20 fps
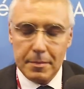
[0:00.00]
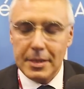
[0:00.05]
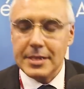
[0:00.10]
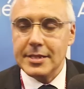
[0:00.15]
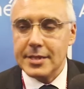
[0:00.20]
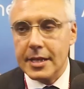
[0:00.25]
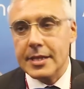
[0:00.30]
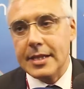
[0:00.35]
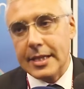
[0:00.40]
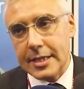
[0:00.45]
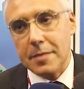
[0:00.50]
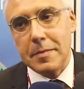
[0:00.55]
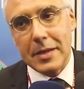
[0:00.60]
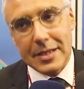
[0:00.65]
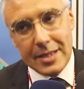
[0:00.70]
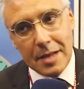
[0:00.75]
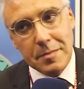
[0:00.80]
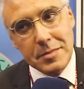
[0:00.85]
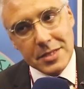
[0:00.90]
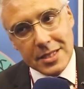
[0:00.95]
مثلا نعطي
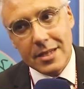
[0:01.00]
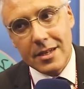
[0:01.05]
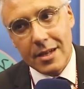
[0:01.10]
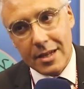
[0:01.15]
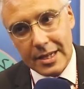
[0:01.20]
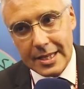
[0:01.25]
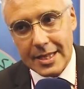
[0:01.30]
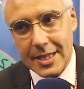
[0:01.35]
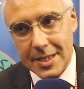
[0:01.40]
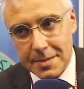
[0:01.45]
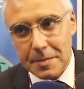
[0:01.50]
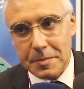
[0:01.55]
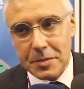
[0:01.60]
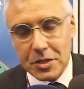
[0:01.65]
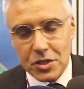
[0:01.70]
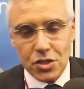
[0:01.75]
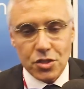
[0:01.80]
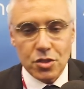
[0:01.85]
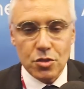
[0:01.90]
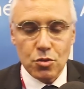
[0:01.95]
بعض الامثله لان ما
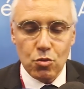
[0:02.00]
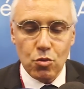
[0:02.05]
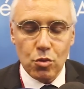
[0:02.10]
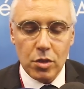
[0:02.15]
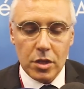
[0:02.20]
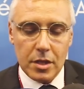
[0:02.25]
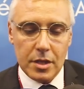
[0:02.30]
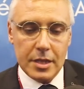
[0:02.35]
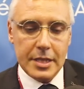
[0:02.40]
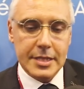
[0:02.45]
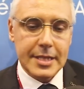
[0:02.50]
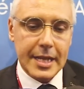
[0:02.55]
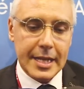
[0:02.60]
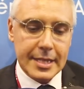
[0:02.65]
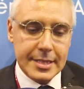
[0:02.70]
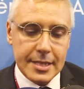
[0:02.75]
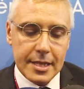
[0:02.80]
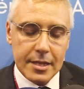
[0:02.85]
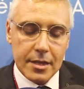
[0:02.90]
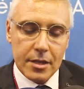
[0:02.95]
يمكنش نقول
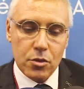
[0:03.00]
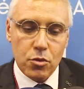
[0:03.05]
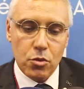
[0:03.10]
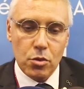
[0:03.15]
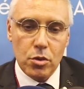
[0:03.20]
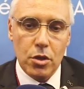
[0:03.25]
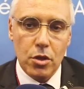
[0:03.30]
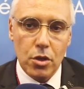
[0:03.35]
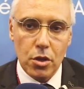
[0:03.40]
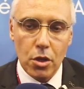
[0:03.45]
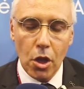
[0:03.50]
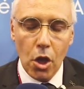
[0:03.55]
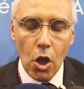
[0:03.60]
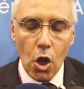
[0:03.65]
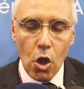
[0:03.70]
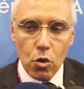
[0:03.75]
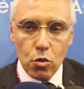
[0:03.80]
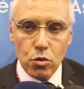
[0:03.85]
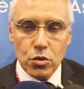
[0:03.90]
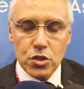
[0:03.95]
الاسقاط ديال كل
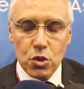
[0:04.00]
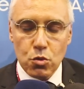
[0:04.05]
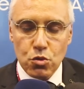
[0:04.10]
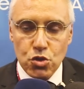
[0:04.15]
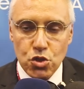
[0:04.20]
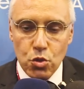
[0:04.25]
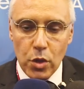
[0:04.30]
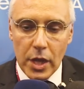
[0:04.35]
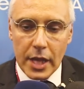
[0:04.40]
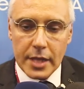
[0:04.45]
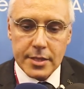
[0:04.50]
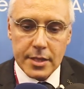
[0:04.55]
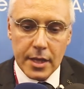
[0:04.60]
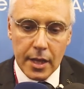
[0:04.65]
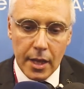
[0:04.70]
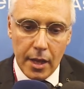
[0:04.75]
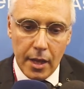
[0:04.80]
كل التوجهات